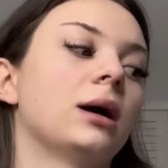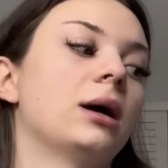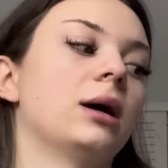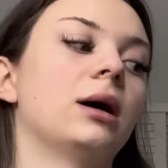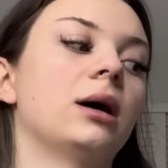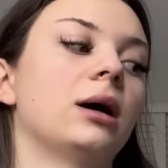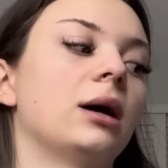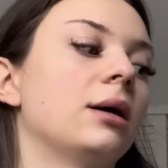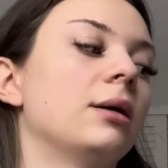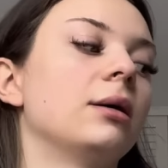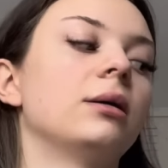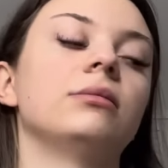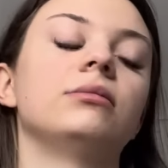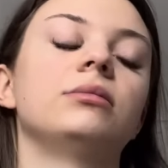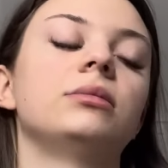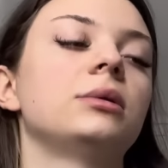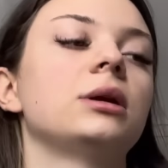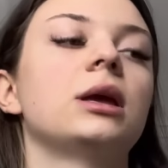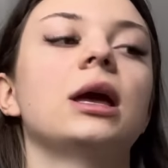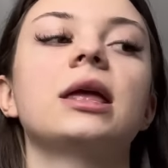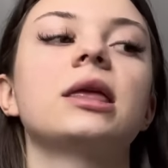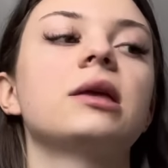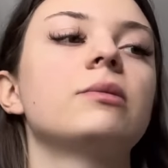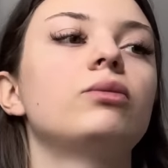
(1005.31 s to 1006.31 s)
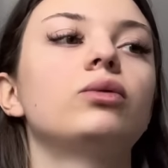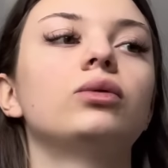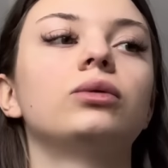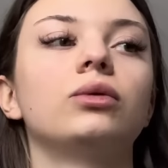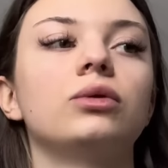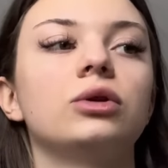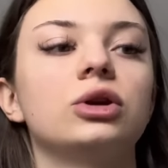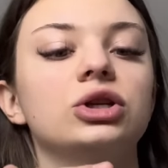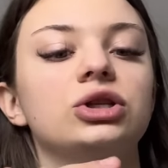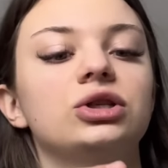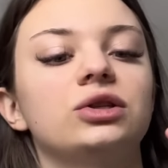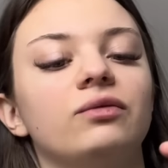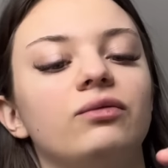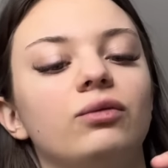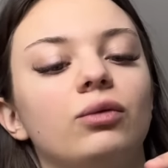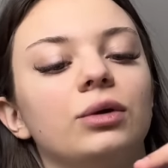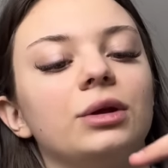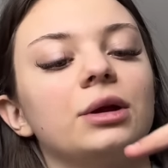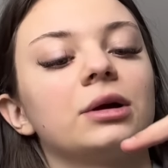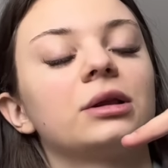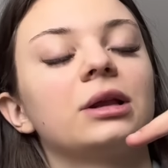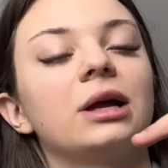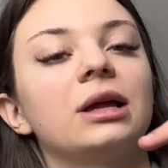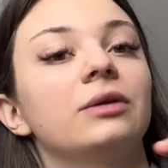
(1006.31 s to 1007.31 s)
Эм, я не буду
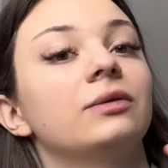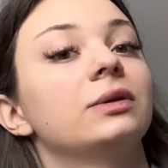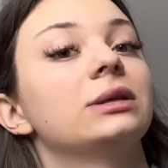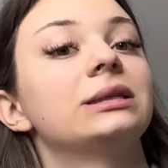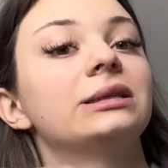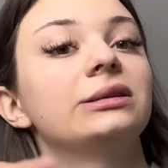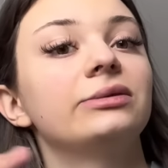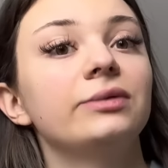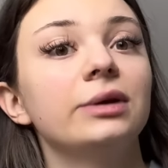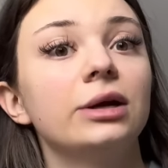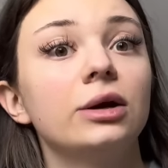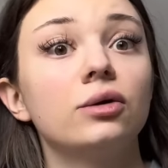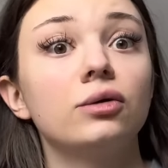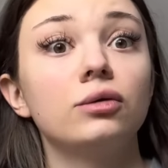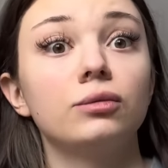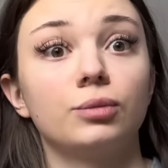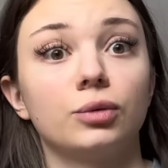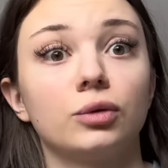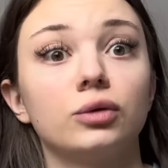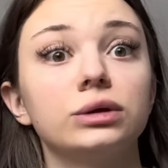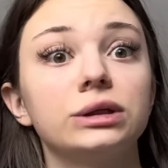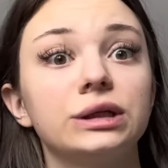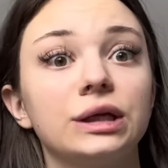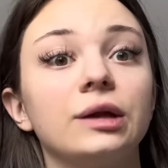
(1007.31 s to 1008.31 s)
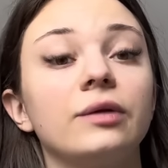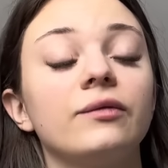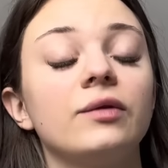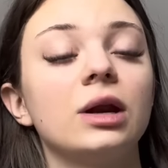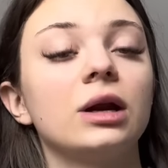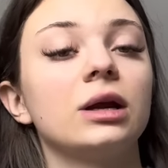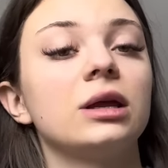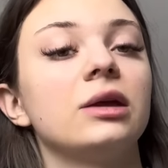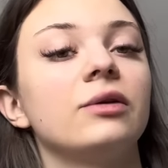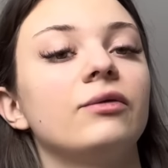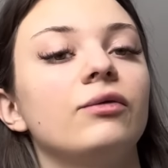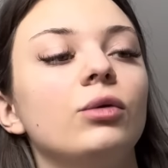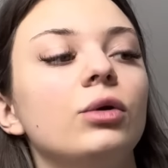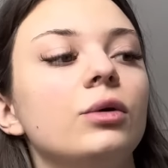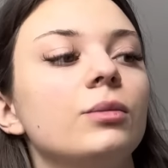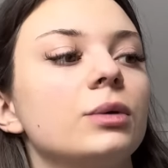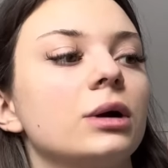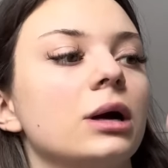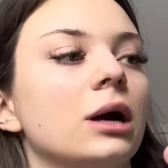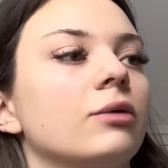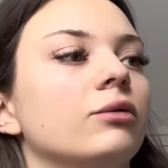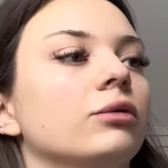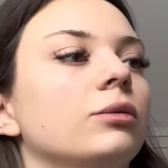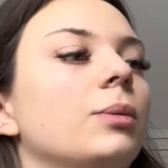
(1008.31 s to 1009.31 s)
ничего накладывать сверху, просто на верхние
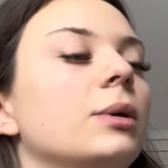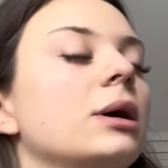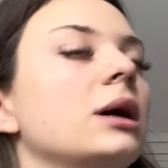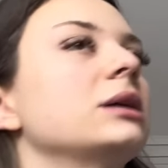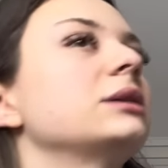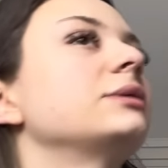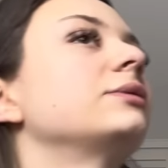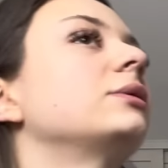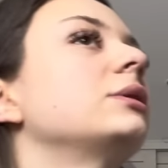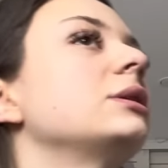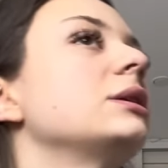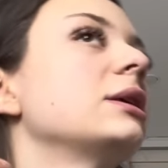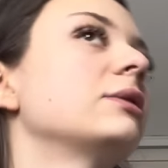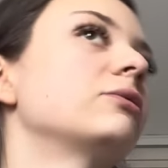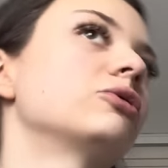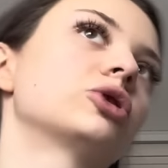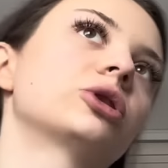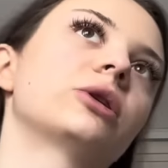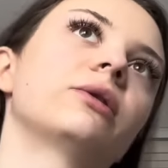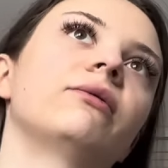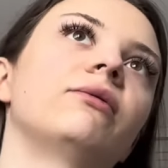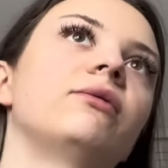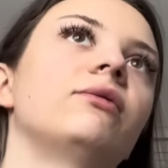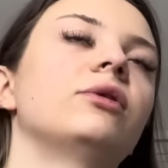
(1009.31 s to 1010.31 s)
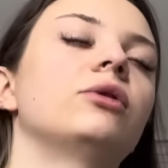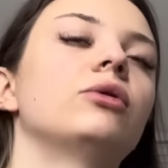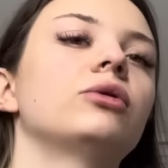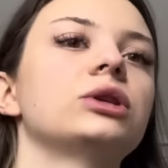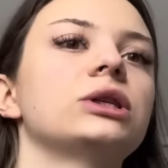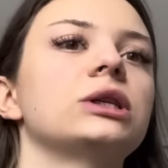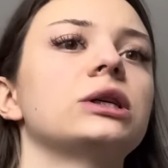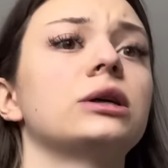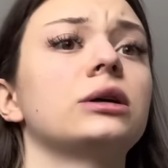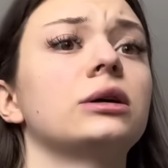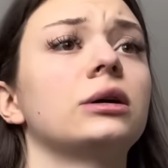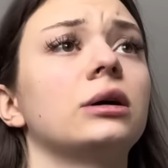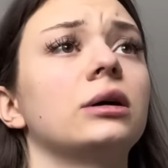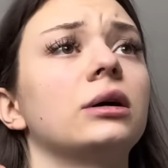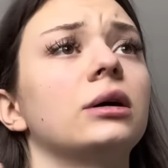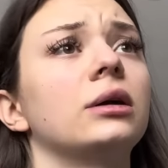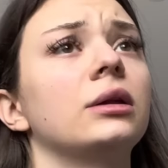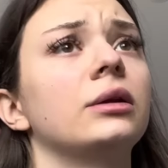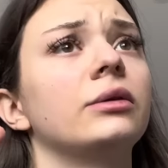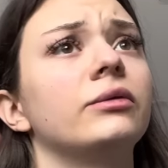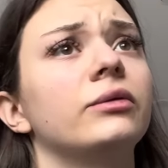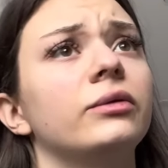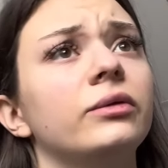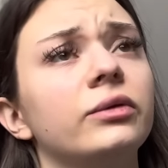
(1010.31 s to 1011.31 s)
формы, как вот показывала девушка в видосах
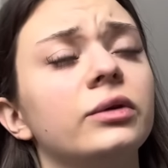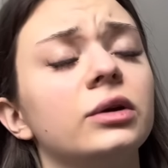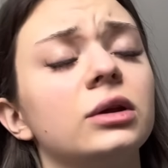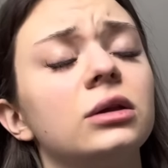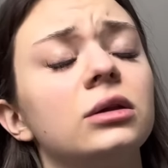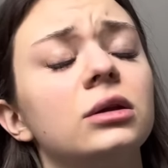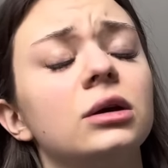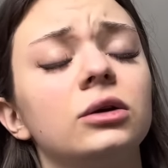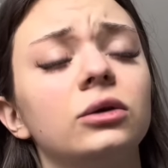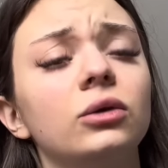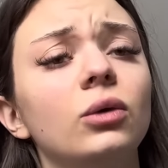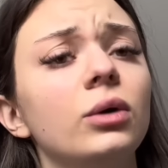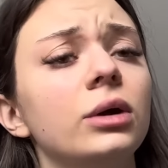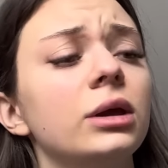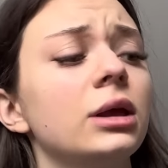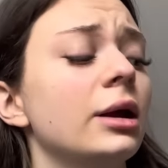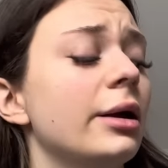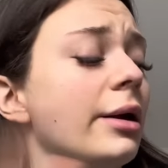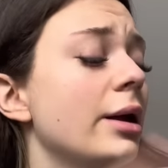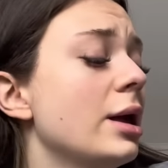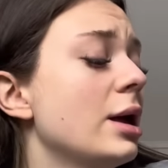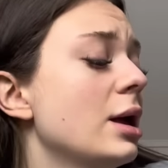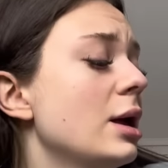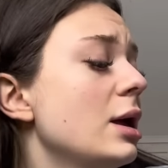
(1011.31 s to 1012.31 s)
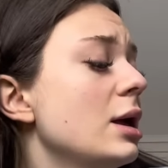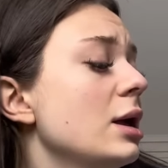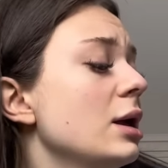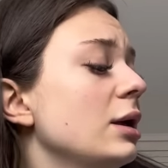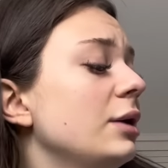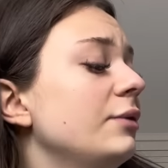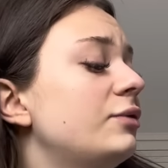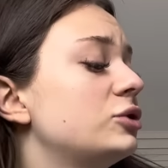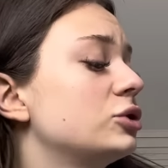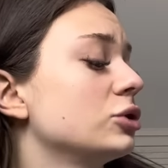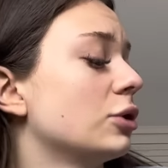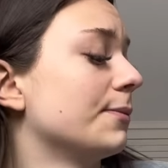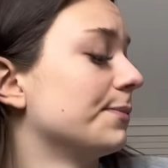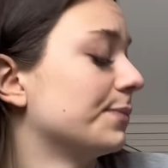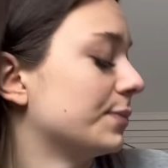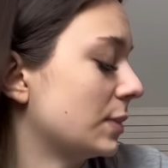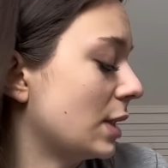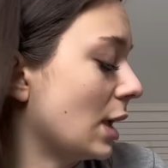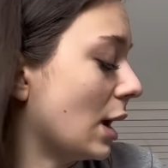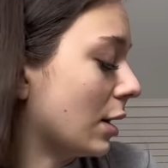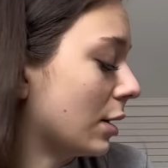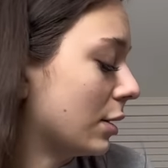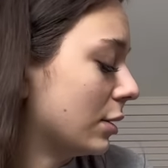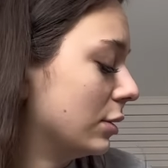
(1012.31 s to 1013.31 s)
э, в ТикТоке. И все.
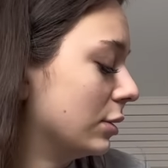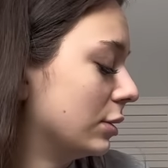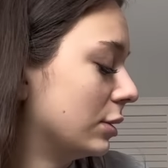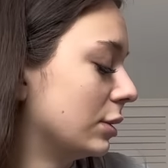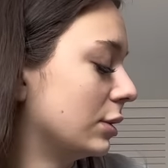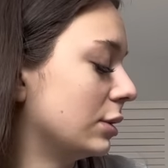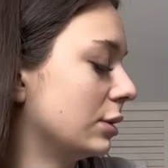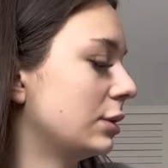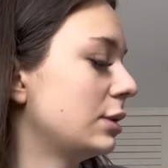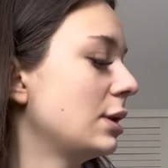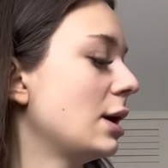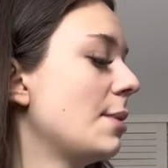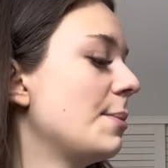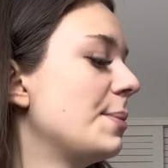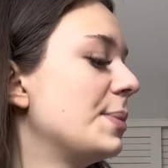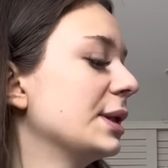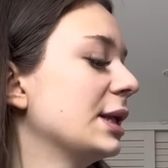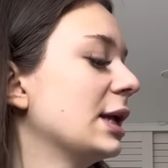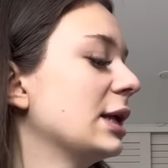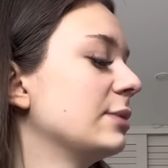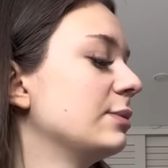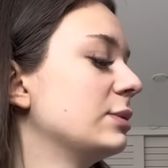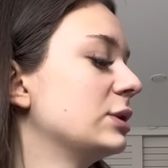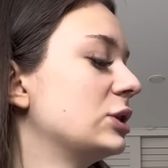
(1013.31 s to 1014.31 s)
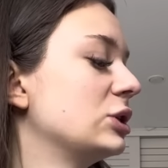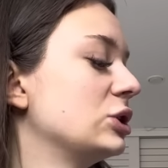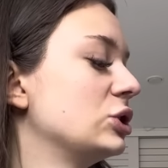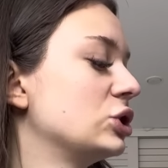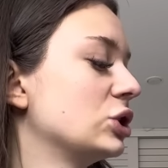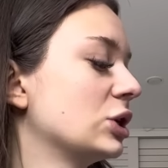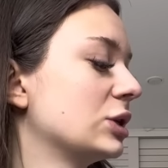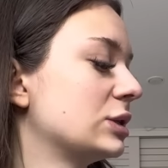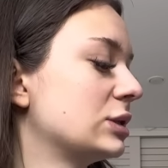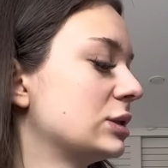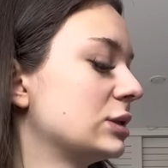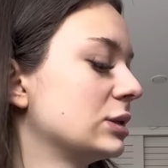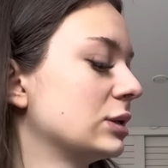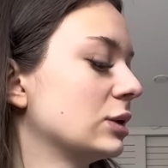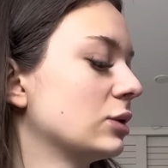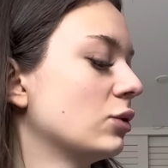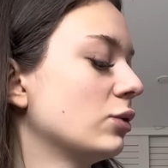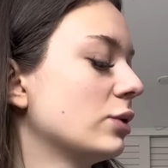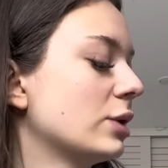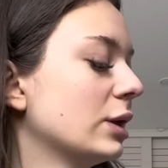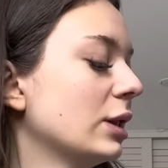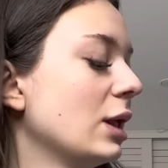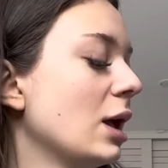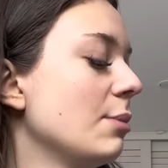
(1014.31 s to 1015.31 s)
Так, э, нам понадобится сейчас
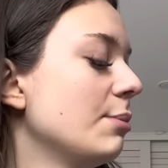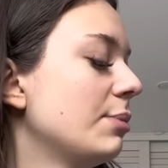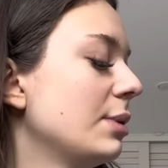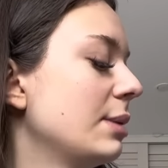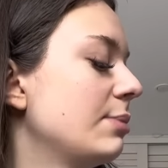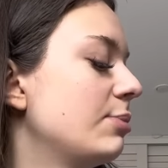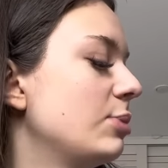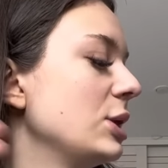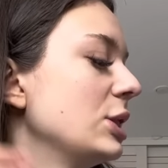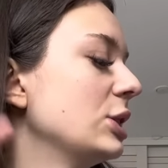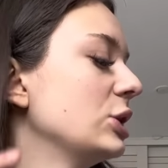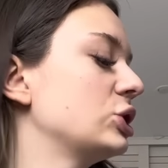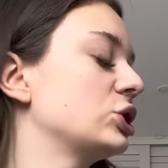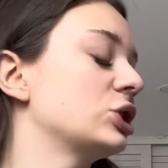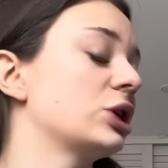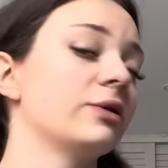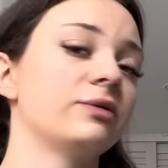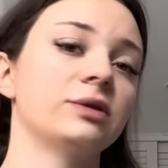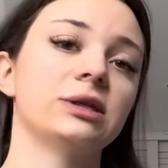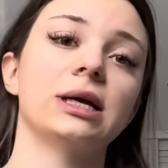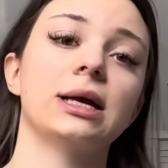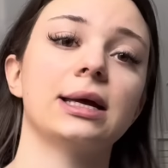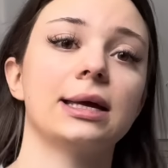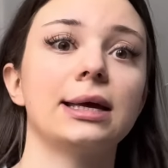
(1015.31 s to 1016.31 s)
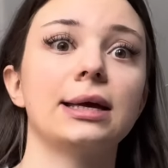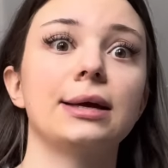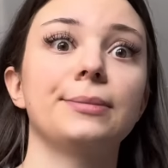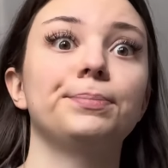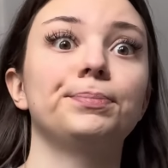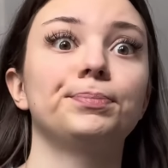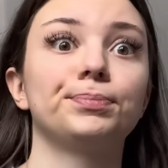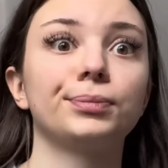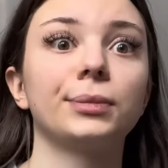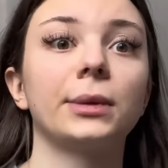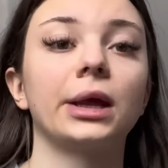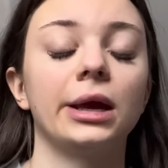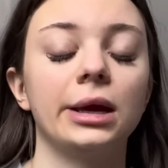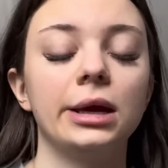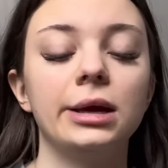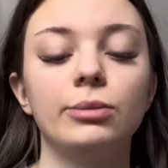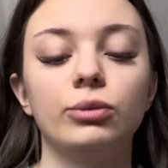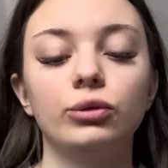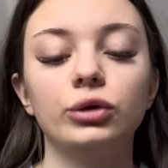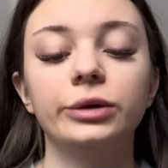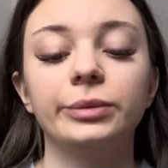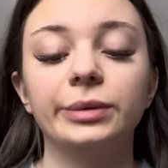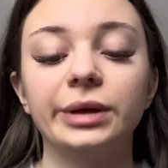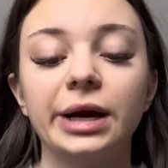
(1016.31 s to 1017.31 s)
только лампа, пилочки всякие, и
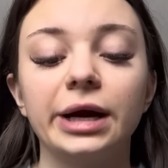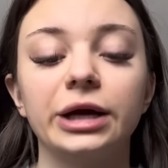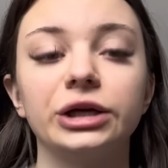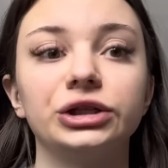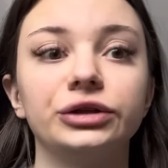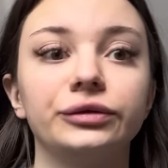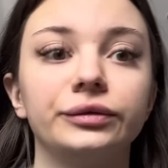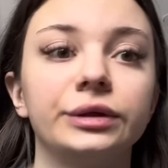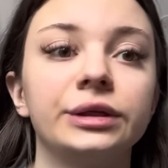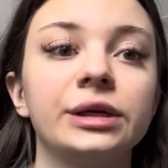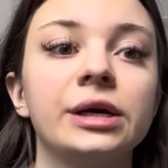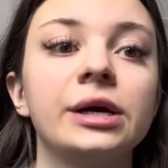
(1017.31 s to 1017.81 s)
будем наращивать.